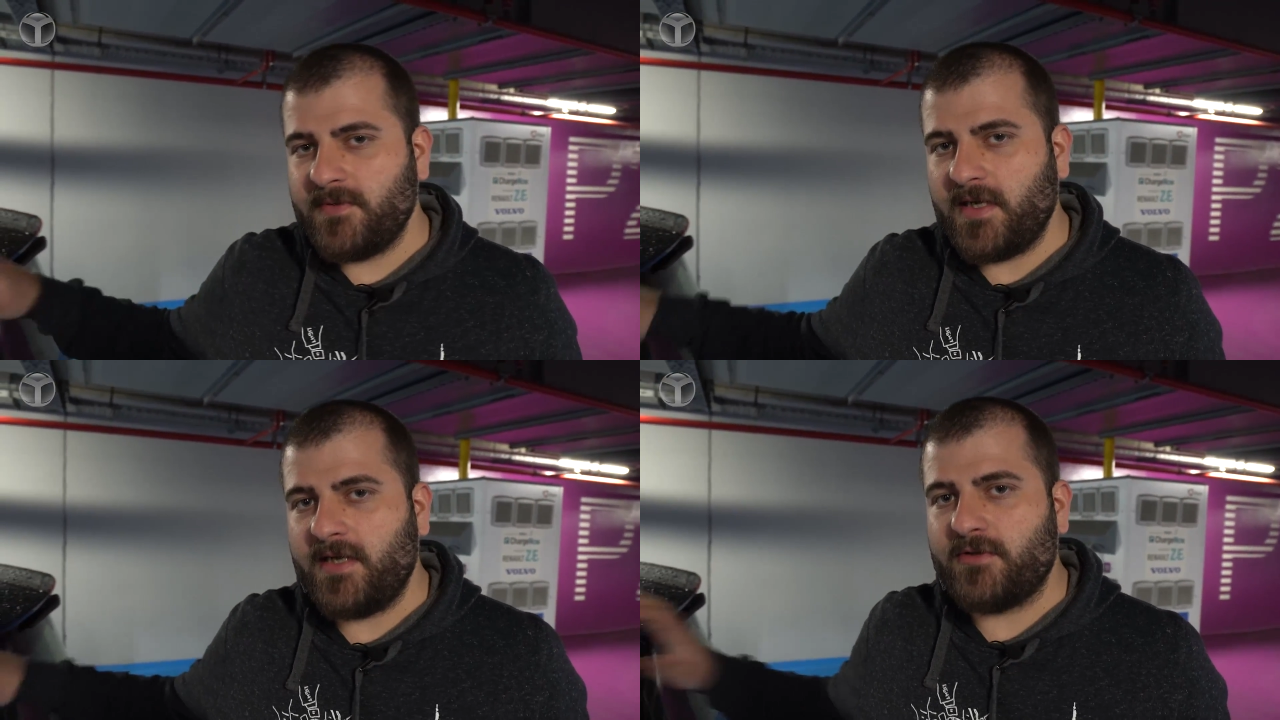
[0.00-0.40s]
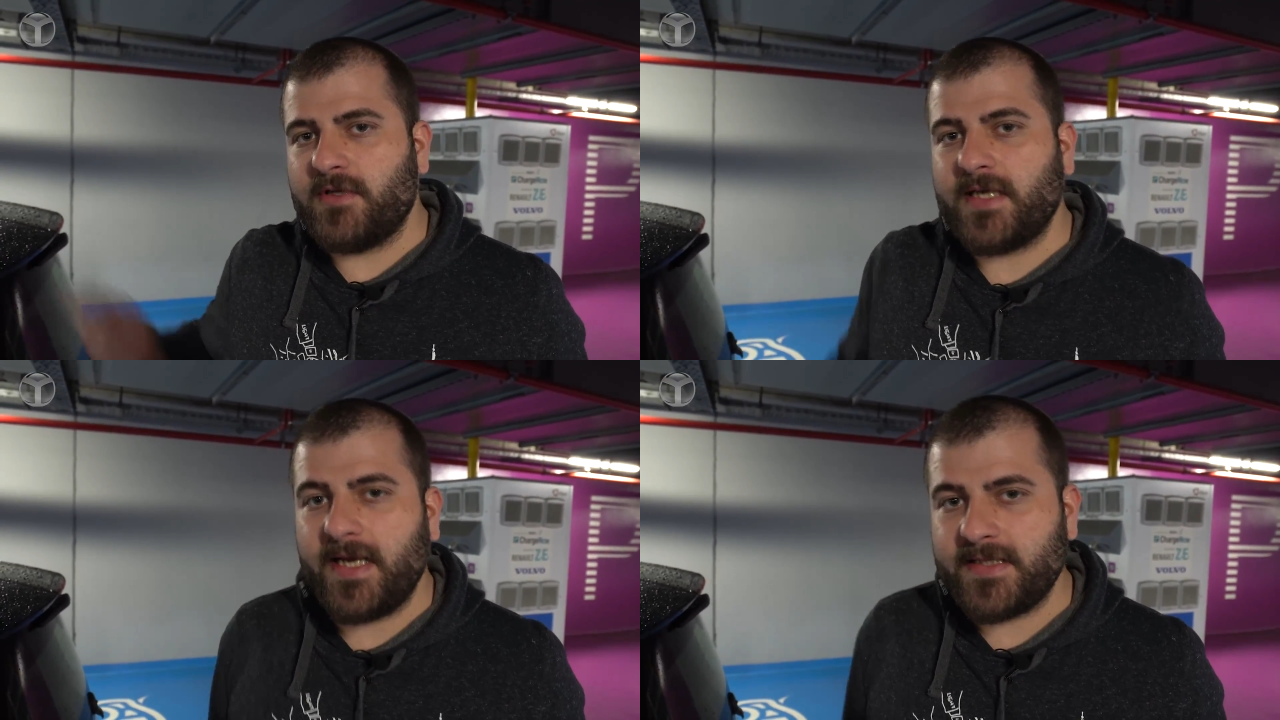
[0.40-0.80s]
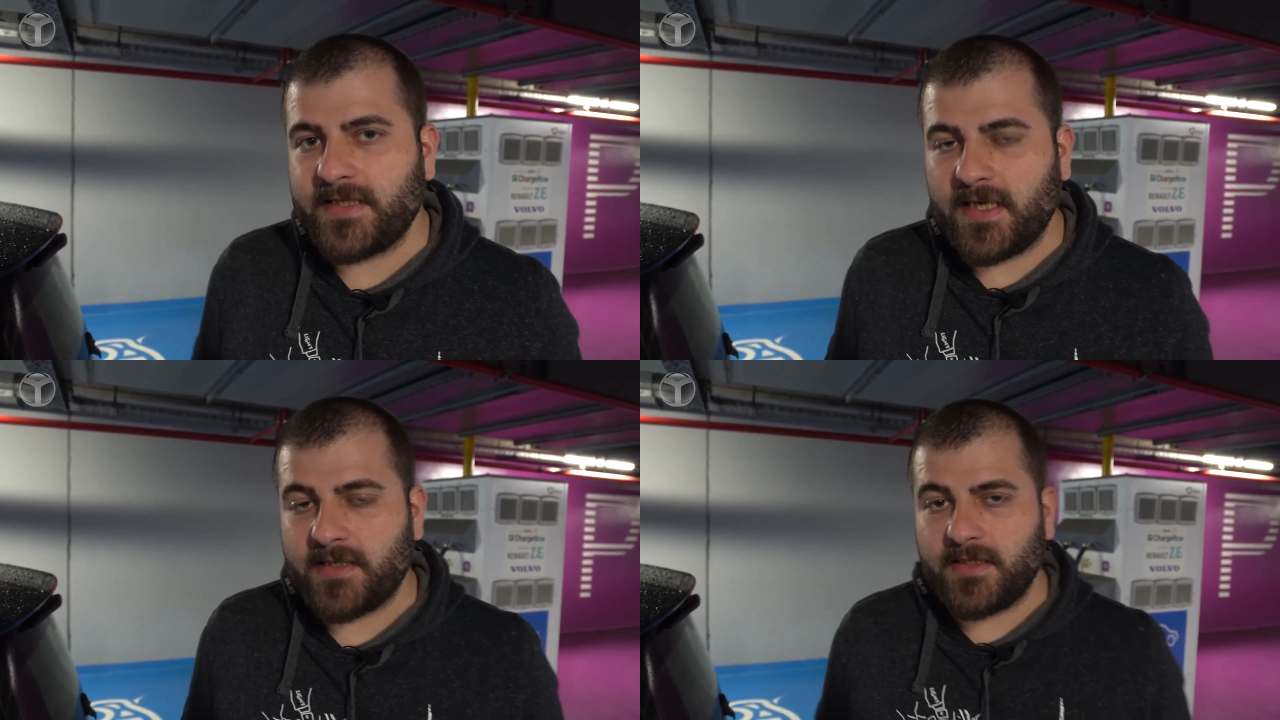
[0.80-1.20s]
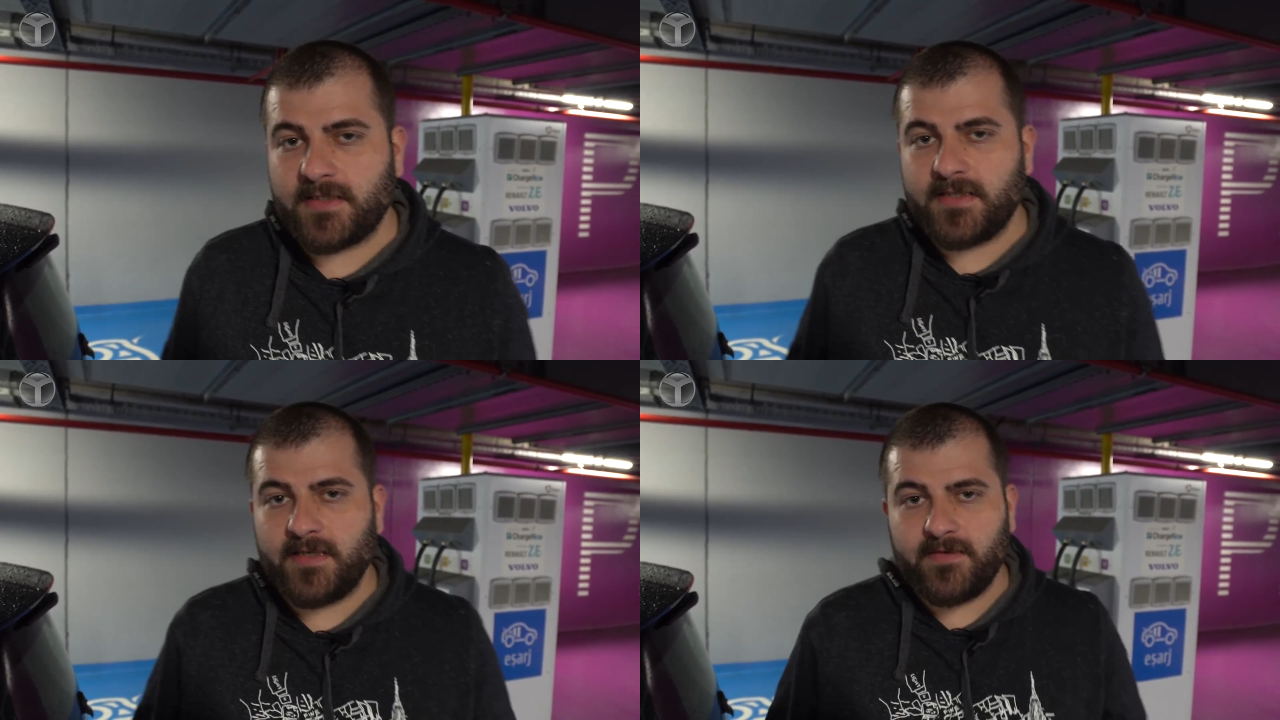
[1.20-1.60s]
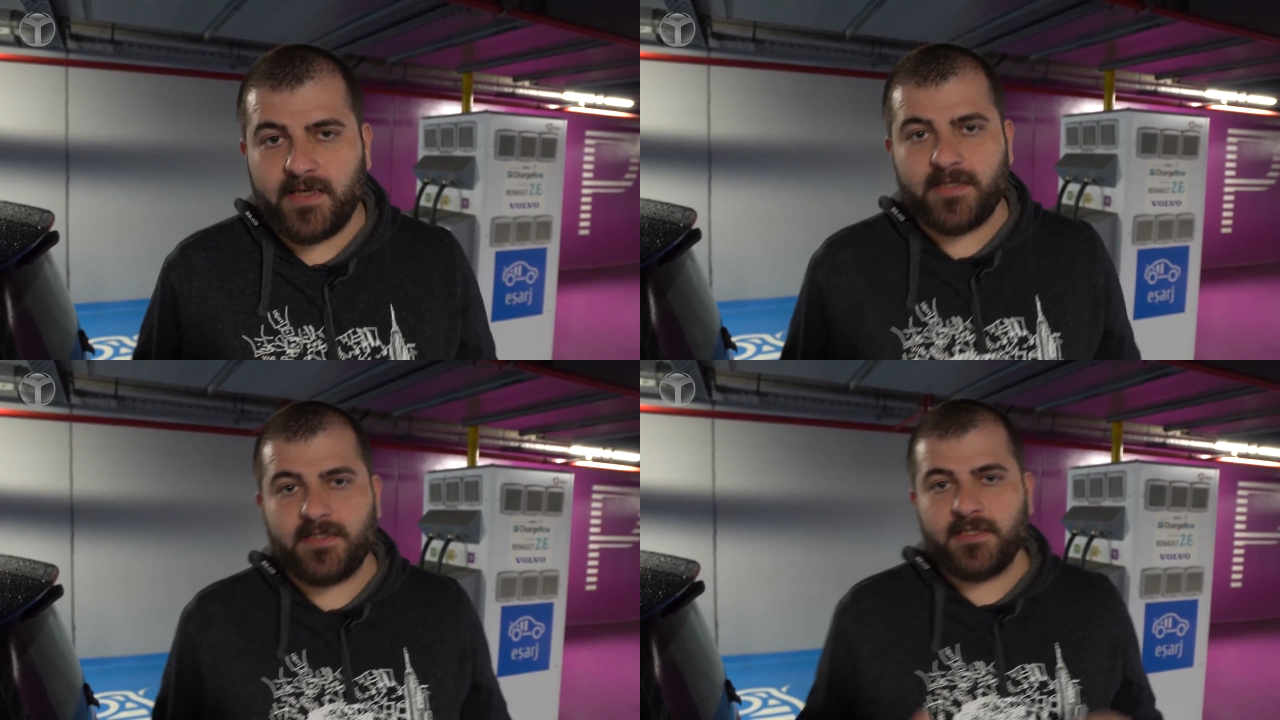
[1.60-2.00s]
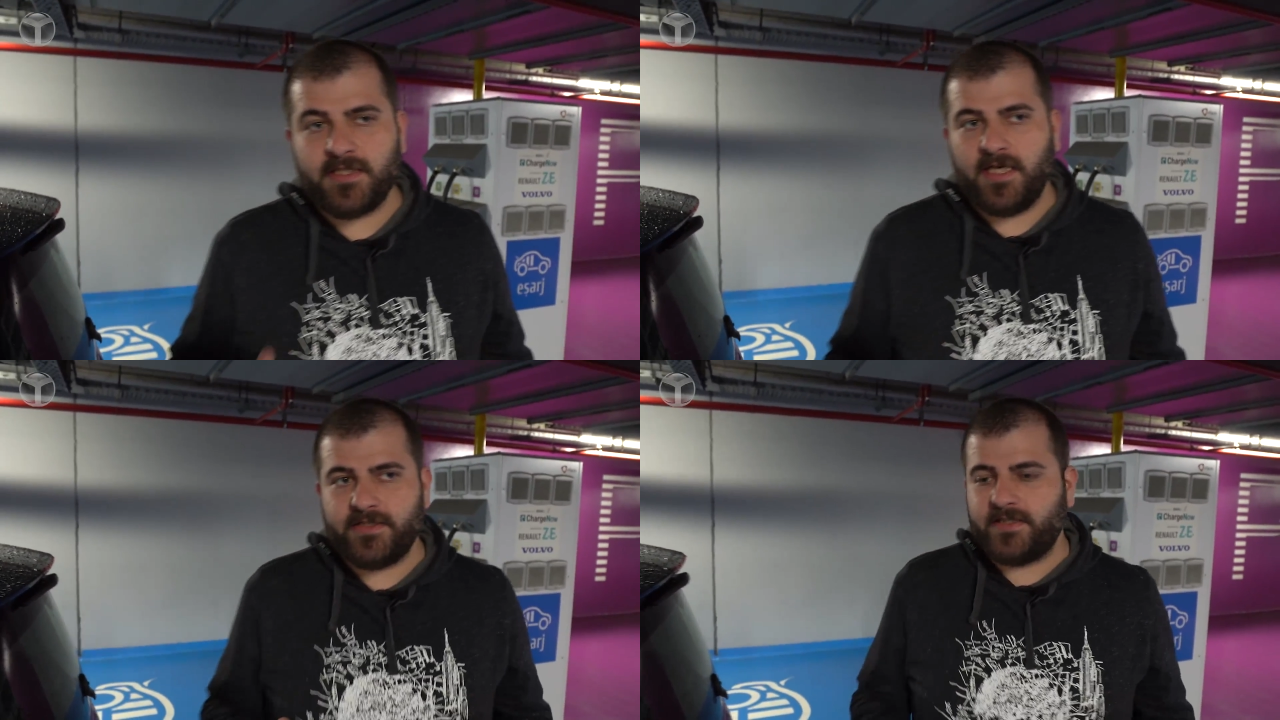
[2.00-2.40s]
kanyona geldik arkadaşlar ve aracı şarj